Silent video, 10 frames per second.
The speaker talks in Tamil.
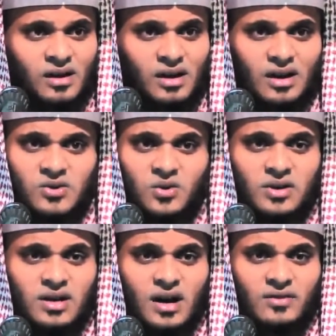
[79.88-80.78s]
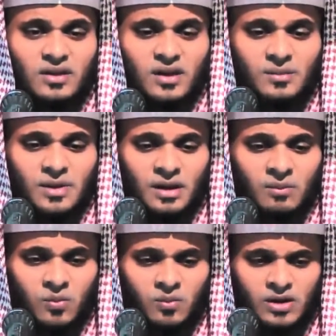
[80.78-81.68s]
அல்லாஹ் சொல்கிறான் அந்த நிலைமையில்
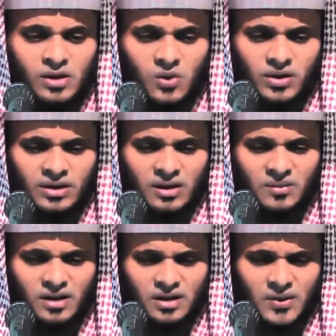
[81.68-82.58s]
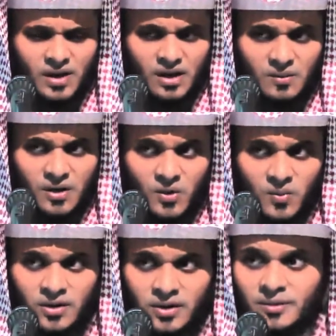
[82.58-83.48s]
மீன்களுடைய நிலைமை என்னவாக
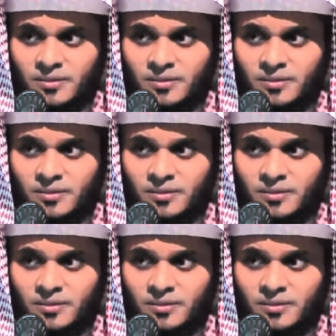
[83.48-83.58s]
மாறும் என்று